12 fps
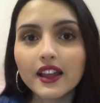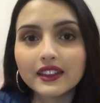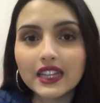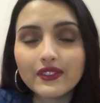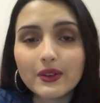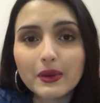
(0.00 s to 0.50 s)

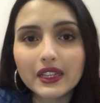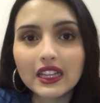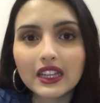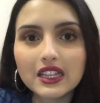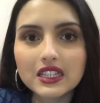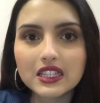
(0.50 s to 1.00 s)
Dava para dar
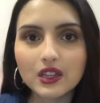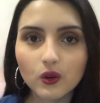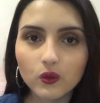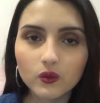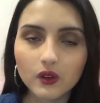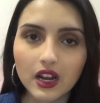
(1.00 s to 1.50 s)

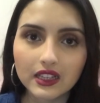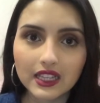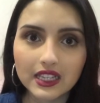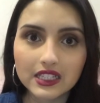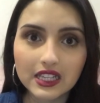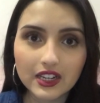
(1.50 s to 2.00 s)
atenção até
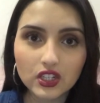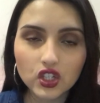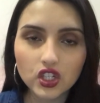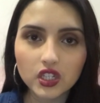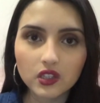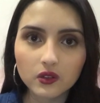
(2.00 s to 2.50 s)
que
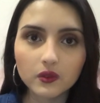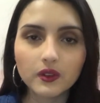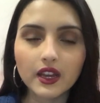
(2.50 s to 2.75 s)
certinho,